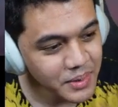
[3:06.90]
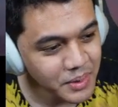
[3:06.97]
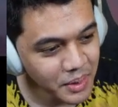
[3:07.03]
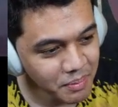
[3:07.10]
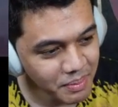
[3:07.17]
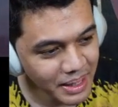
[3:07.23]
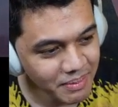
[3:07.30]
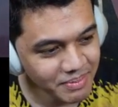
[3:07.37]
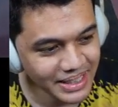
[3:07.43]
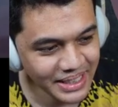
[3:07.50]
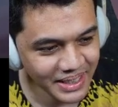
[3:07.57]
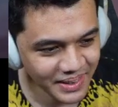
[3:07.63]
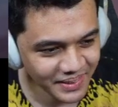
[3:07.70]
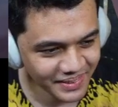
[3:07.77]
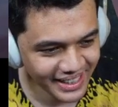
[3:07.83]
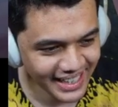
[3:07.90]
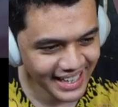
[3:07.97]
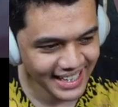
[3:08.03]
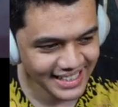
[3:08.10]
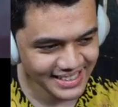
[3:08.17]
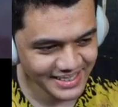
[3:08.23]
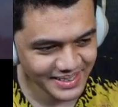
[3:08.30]
top up di
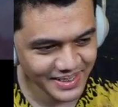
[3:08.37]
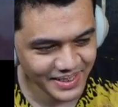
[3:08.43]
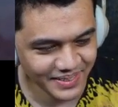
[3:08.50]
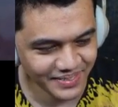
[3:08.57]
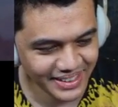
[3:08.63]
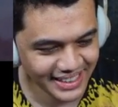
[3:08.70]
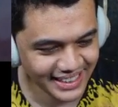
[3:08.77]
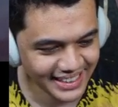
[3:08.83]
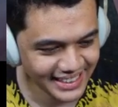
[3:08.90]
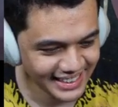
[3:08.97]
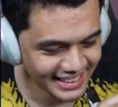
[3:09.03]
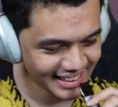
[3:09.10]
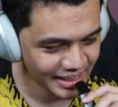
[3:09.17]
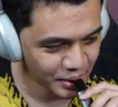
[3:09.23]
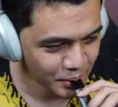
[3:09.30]
Aura Store, brother.